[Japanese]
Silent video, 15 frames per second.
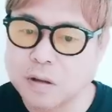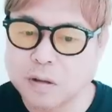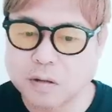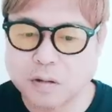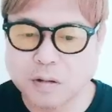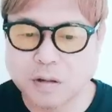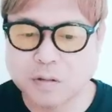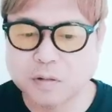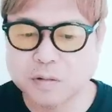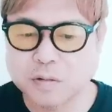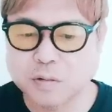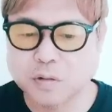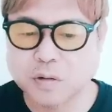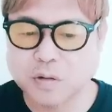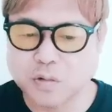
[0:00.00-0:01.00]
やって
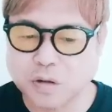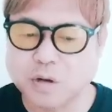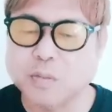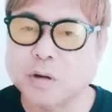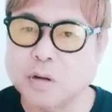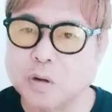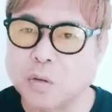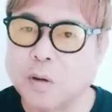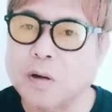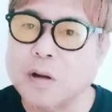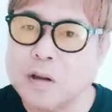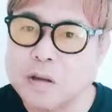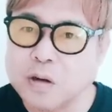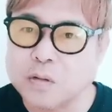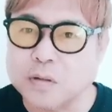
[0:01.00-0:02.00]
るっていうのがまた
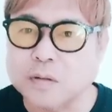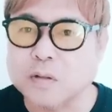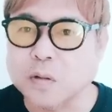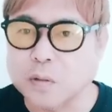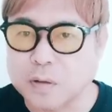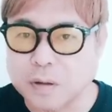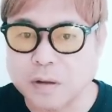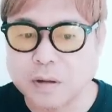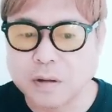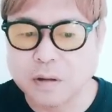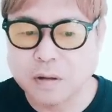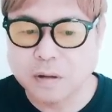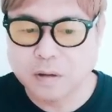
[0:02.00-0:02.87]
笑えちゃうんですけどね。